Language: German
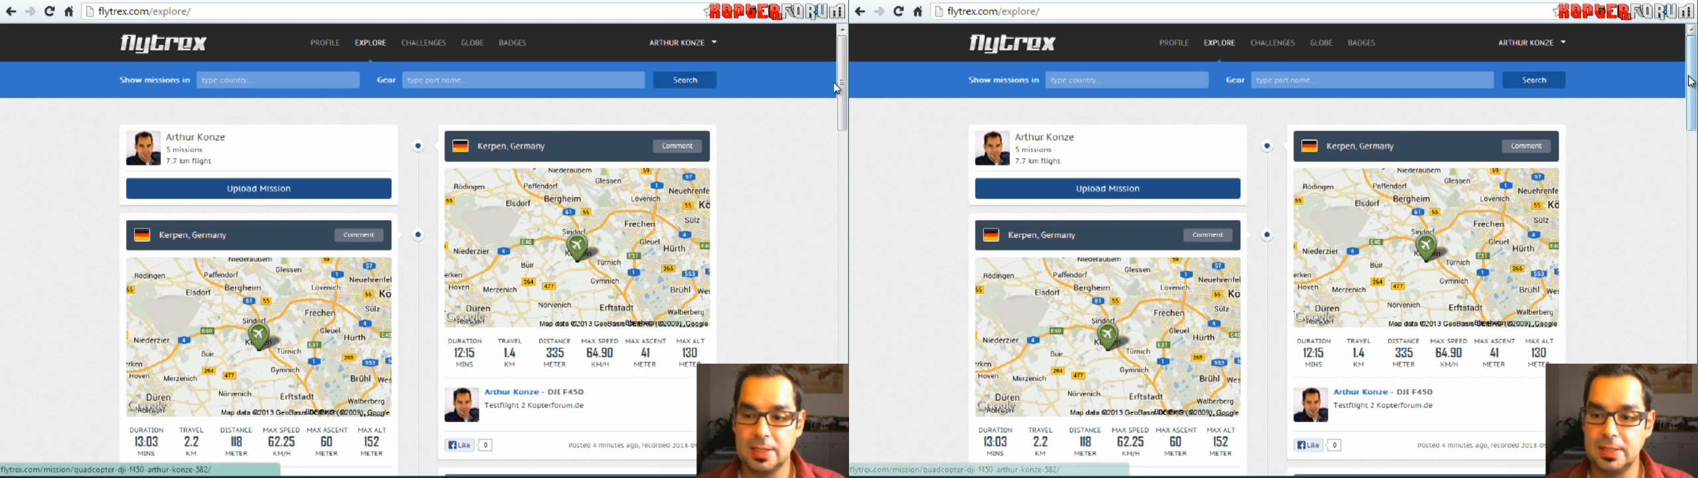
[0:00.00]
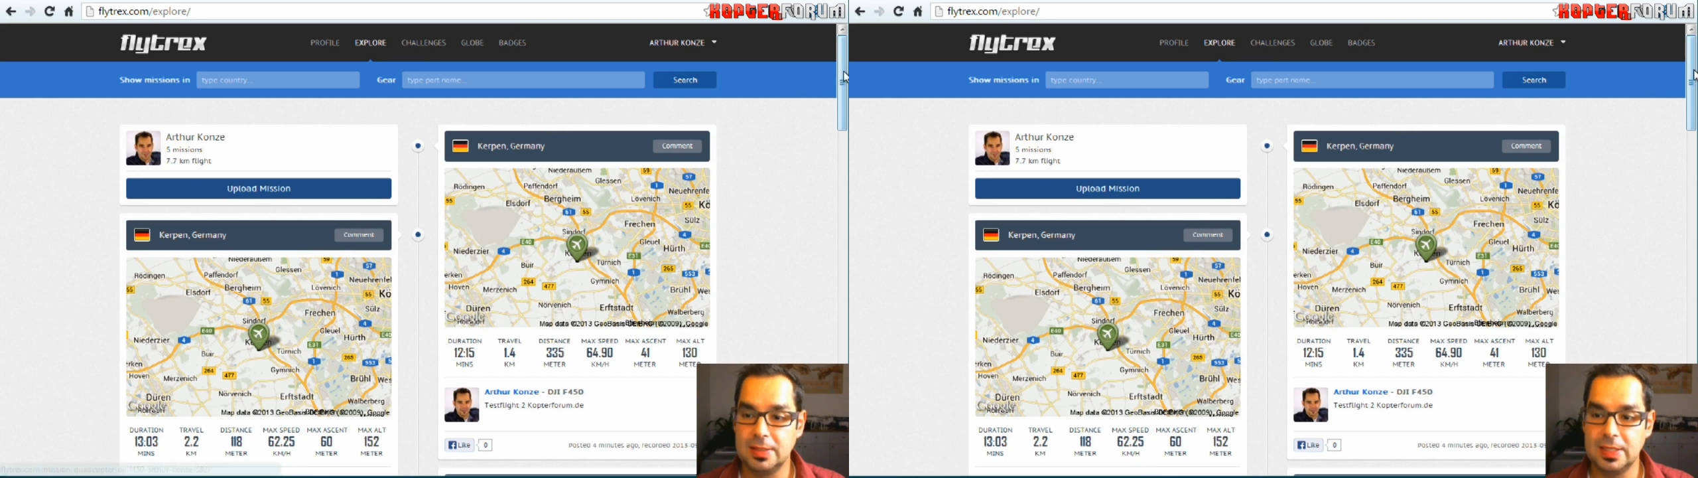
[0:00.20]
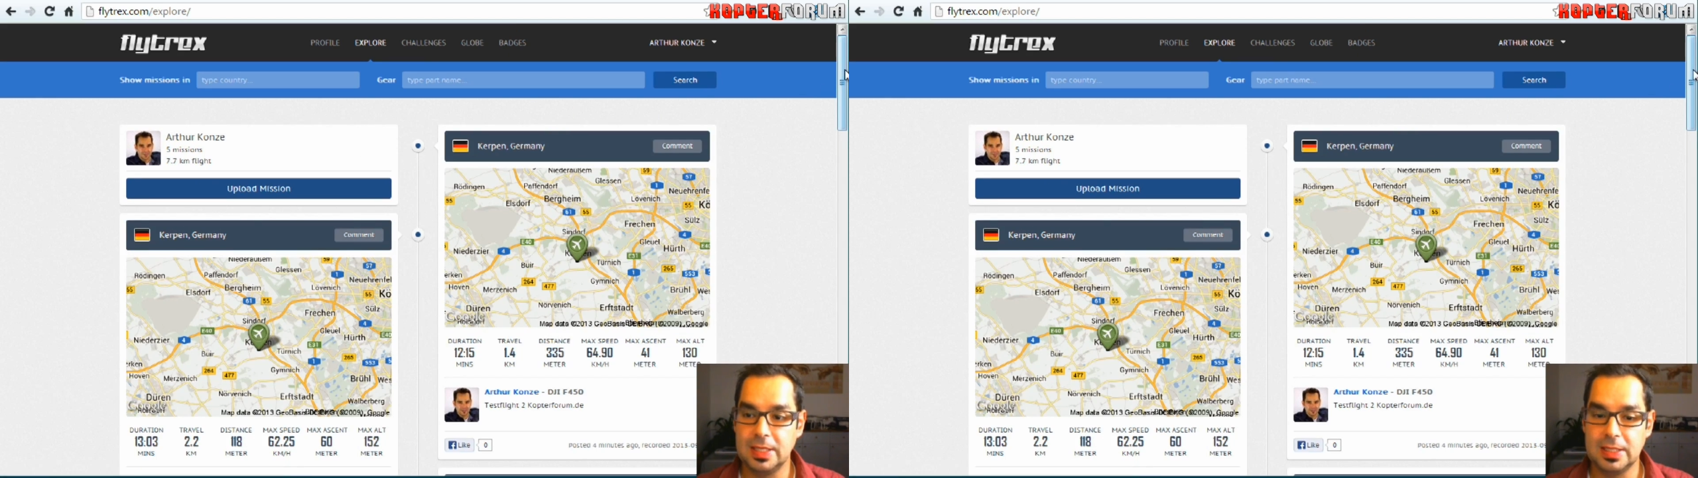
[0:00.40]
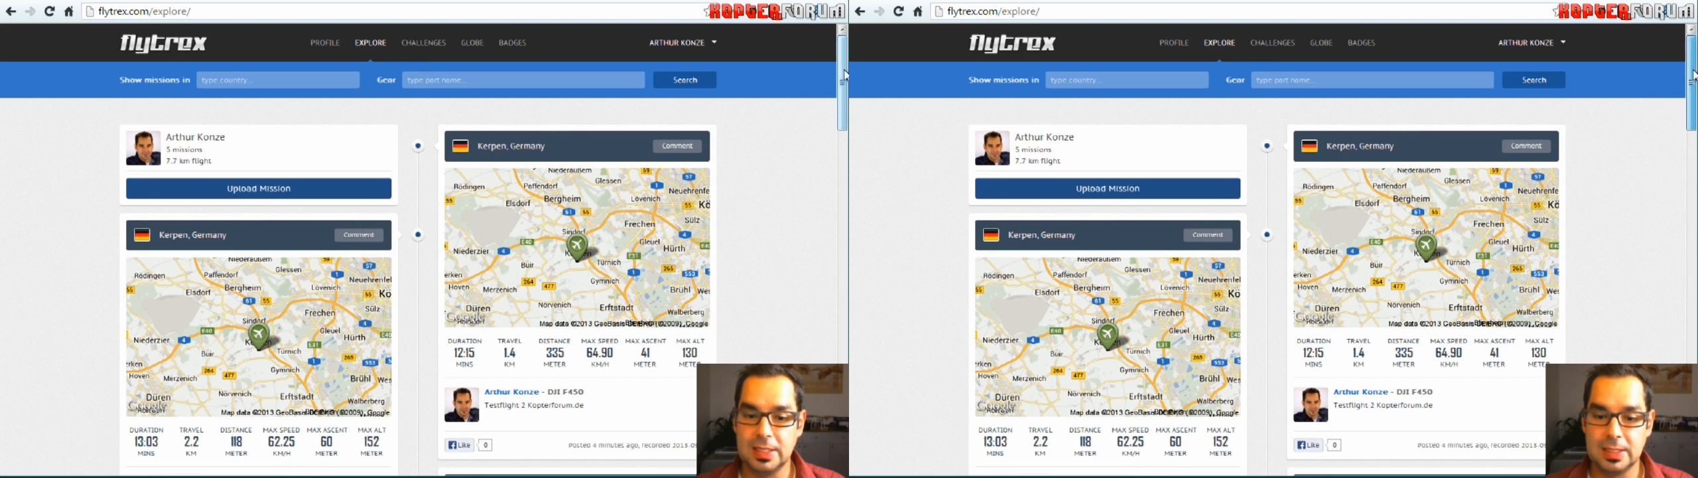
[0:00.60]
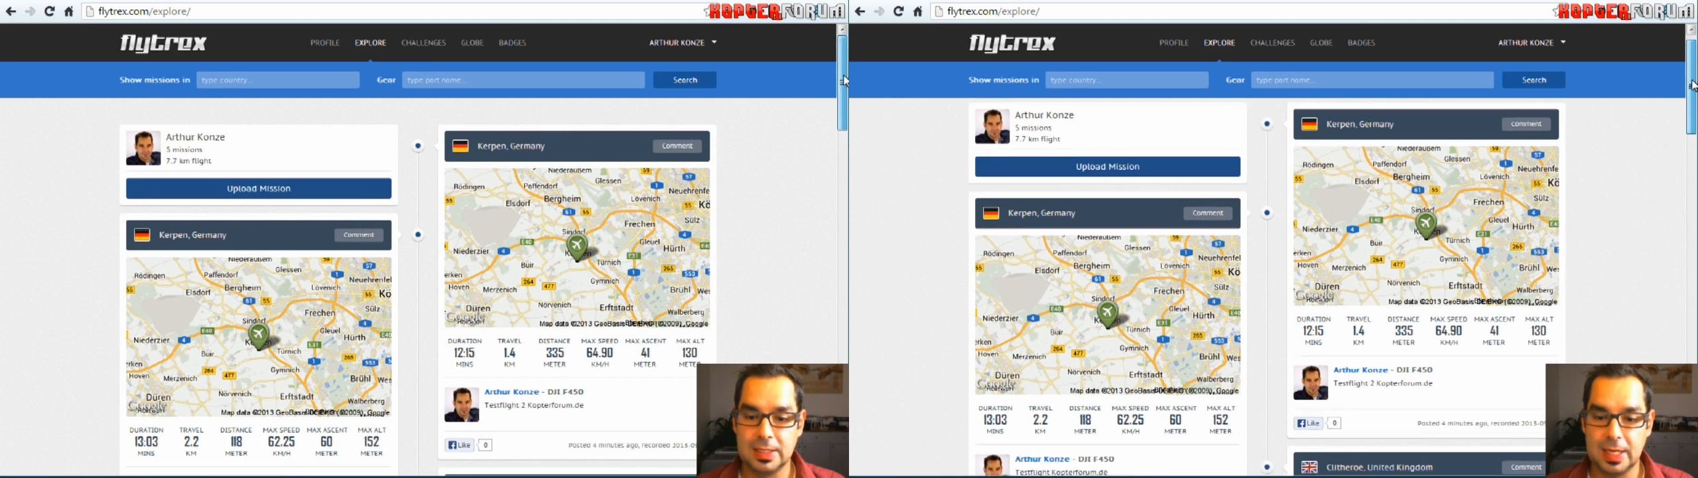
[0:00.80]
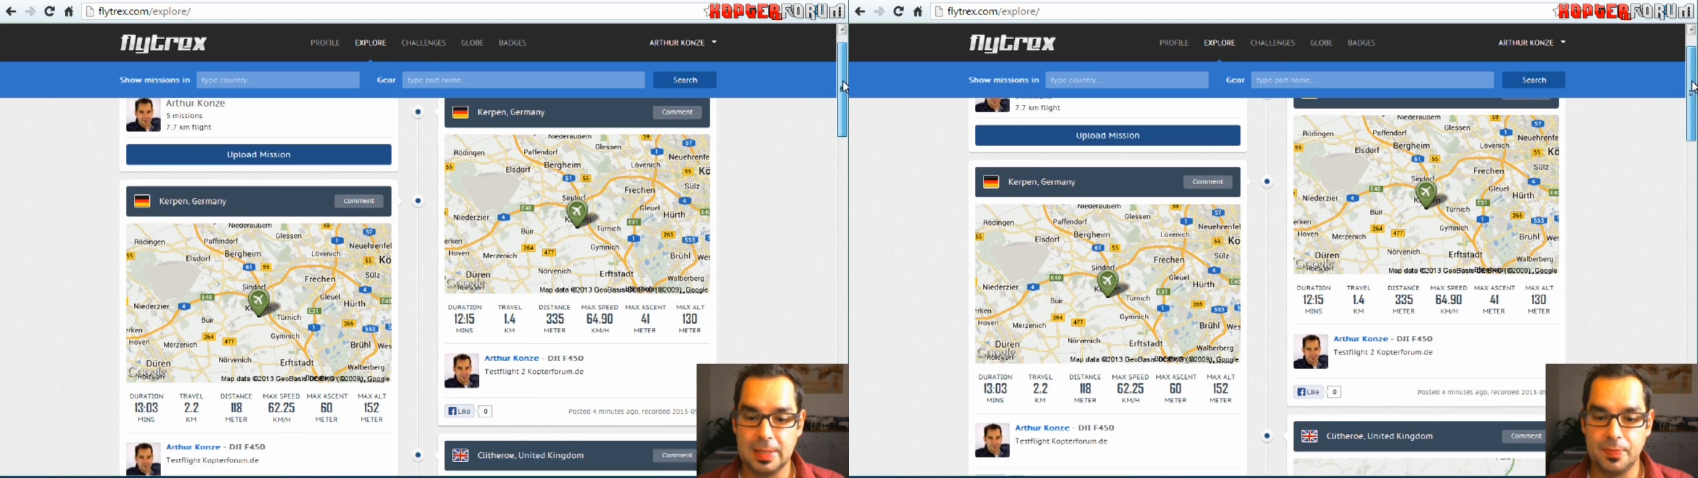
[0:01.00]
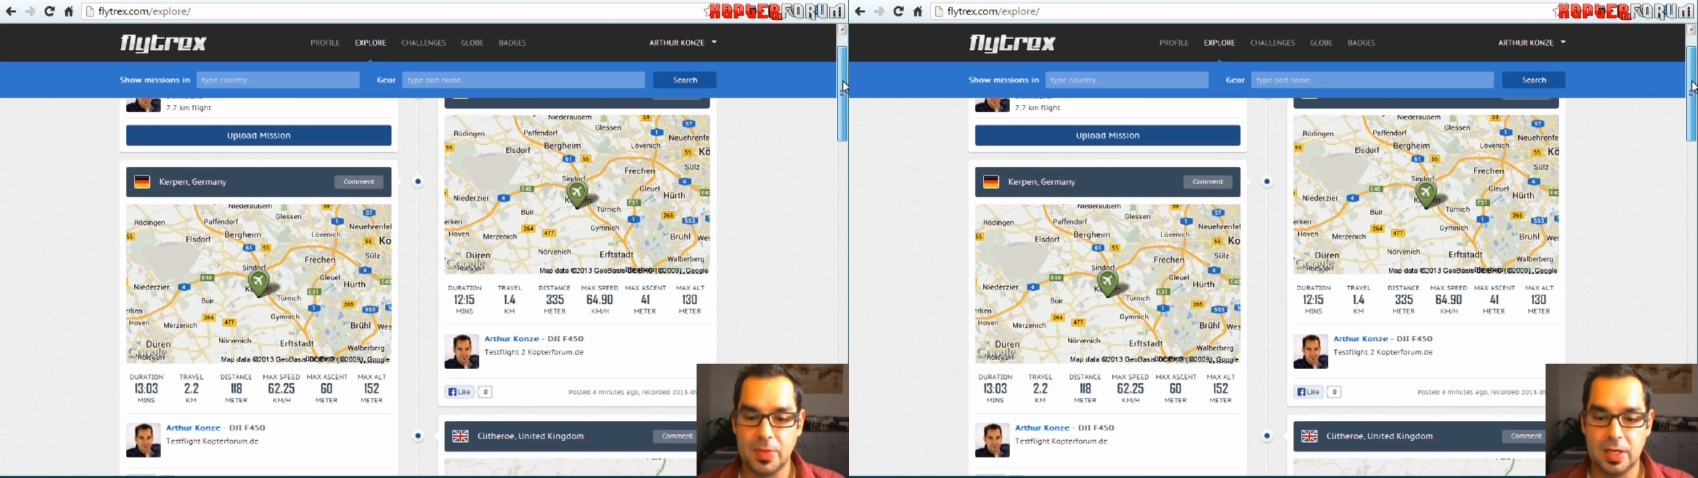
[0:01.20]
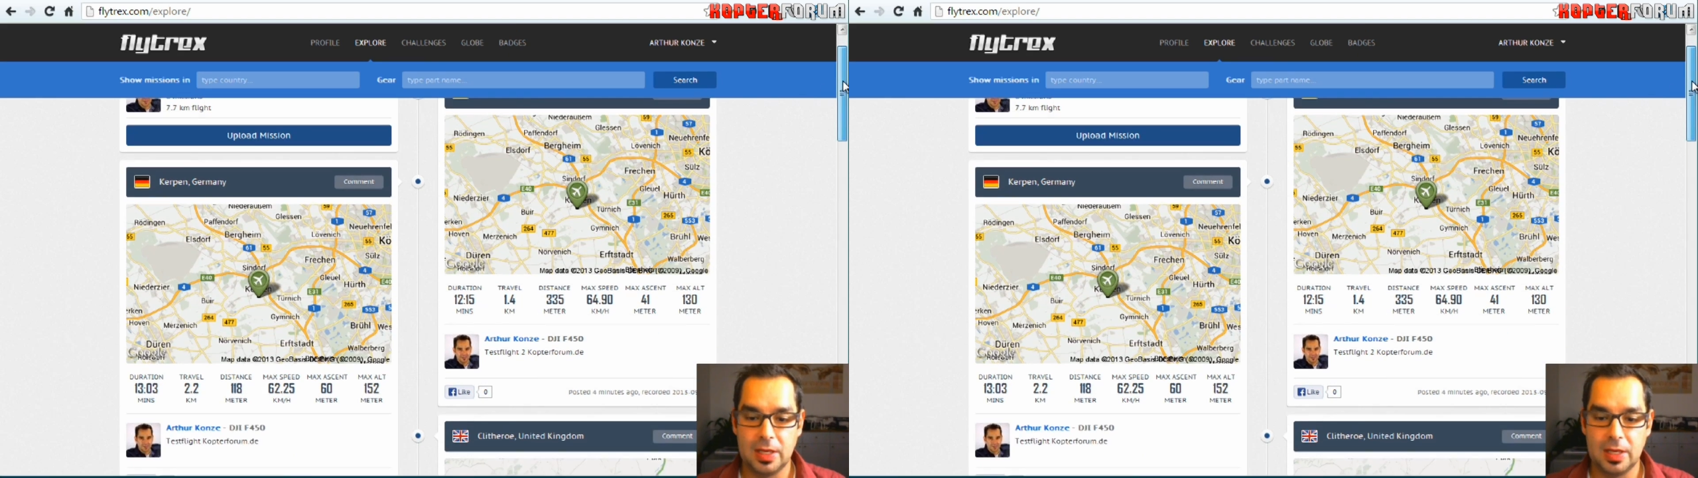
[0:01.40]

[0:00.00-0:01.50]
Hier seht ihr dann